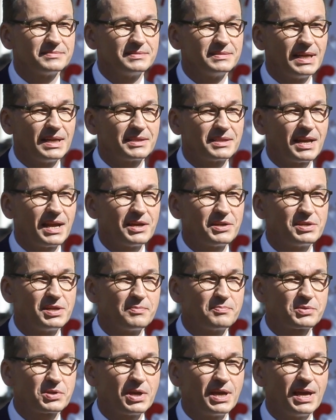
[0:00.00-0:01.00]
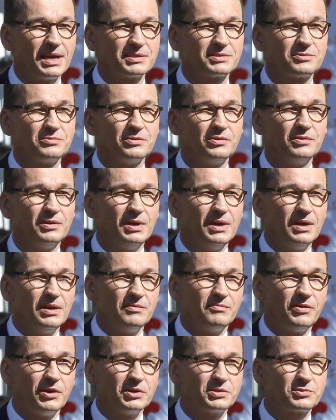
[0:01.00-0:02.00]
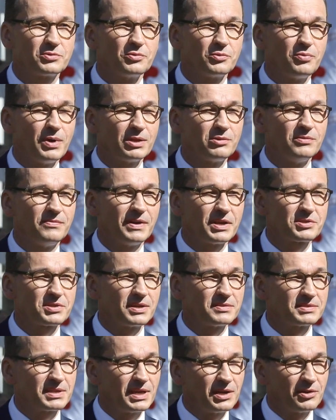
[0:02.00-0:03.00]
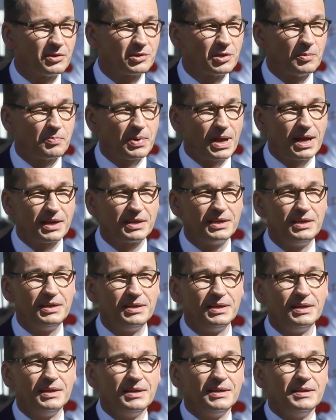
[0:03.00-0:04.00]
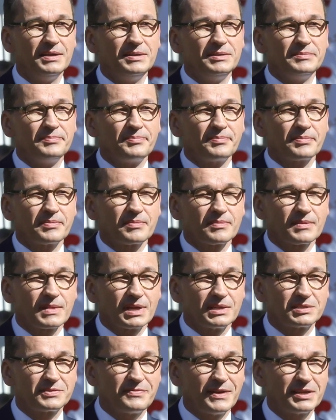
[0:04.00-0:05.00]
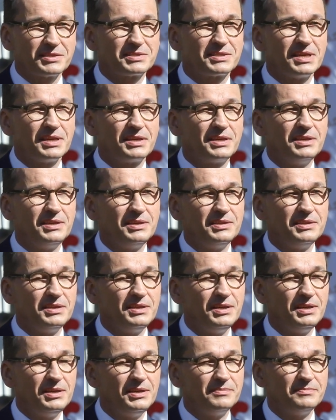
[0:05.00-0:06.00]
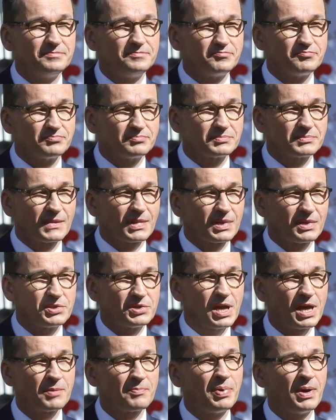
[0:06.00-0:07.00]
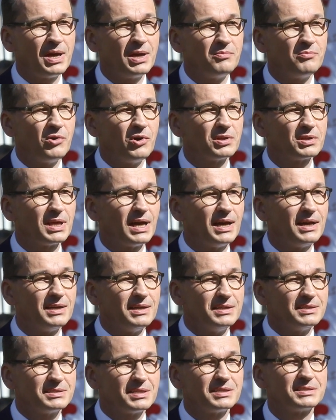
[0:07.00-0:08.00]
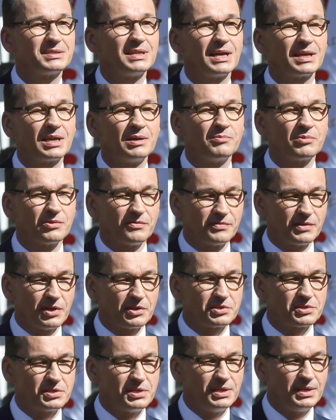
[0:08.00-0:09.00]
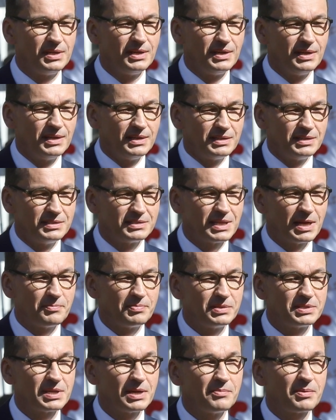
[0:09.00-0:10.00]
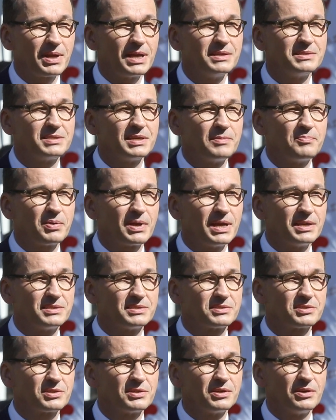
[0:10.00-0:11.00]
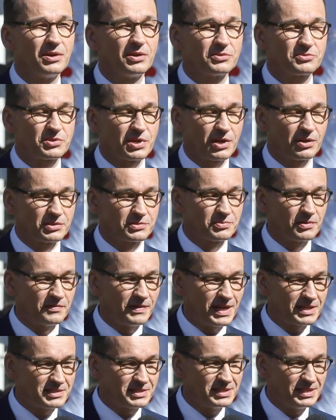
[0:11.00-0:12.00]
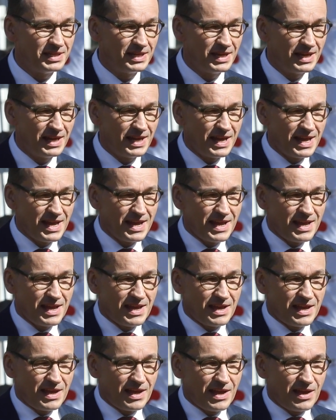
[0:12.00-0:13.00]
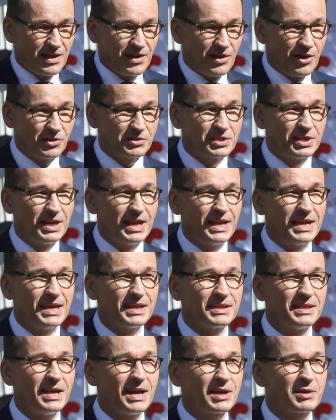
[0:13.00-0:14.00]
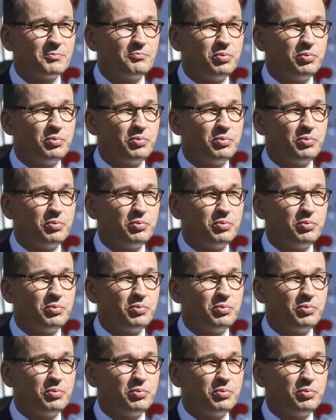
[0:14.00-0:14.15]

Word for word: na trasie przejazdu wojsk Układu Warszawskiego do Pragi swastyki i sierpa i młota ze znakiem równości i z napisem ręce precz od Czechosłowacji. O tyle jednak